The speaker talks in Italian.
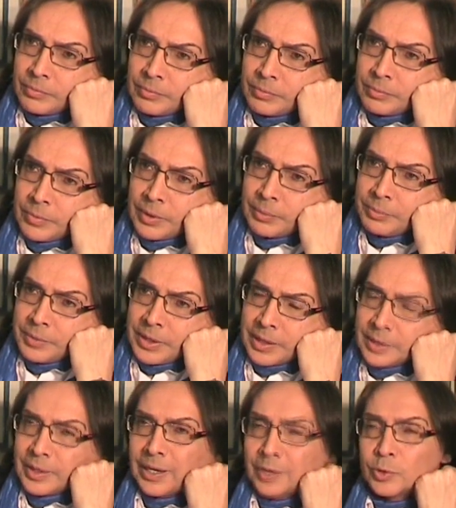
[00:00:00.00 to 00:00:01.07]
ma mi ha
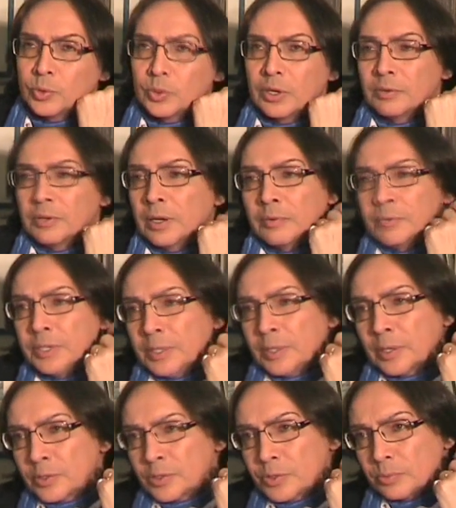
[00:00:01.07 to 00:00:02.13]
dato la, la
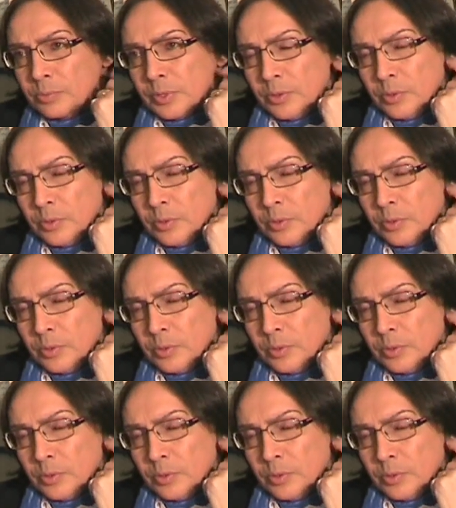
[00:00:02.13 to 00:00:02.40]
vita, insomma,